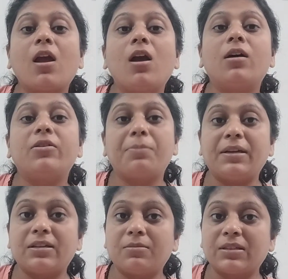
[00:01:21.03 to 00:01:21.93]

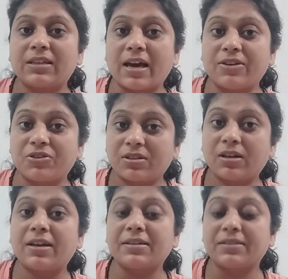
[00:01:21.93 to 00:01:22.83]
रिपीटेड मिसकैरेजेस
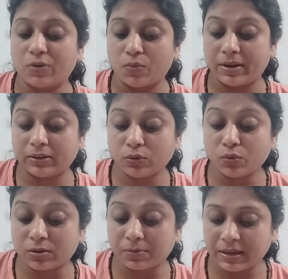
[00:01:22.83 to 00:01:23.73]
अगर ऐसे हुए हैं तो
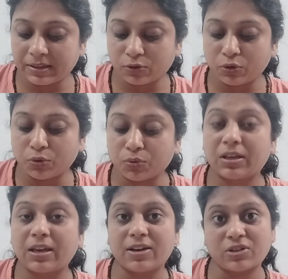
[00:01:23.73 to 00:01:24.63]
उसमें इसको यूज़
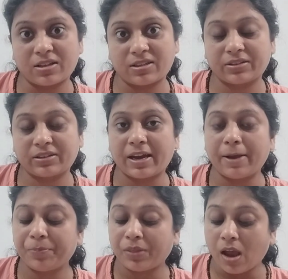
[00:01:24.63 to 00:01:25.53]
किया जा सकता
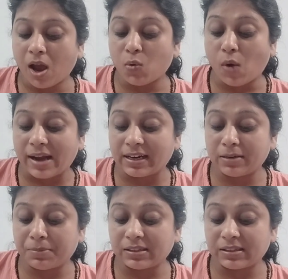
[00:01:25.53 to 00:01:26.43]
है वायलेंट
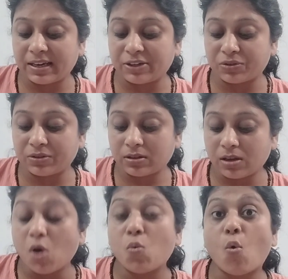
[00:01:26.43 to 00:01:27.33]
पल्सेशंस
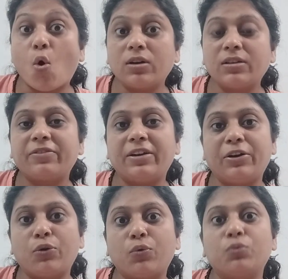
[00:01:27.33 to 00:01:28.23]
वॉन्ट्स
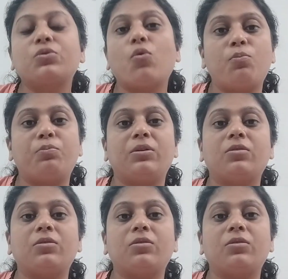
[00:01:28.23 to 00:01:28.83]
विंडोज ओपन